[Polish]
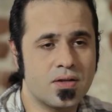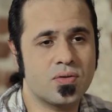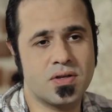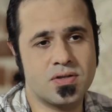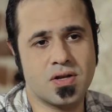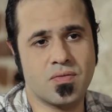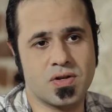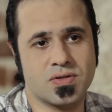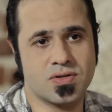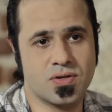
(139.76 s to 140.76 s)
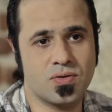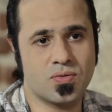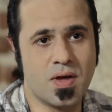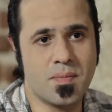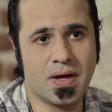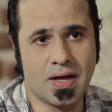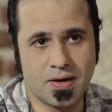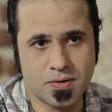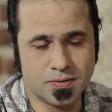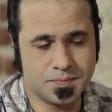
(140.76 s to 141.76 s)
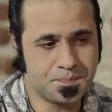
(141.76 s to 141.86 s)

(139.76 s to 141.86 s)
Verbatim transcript: drugi dzień właśnie się gotuje makaron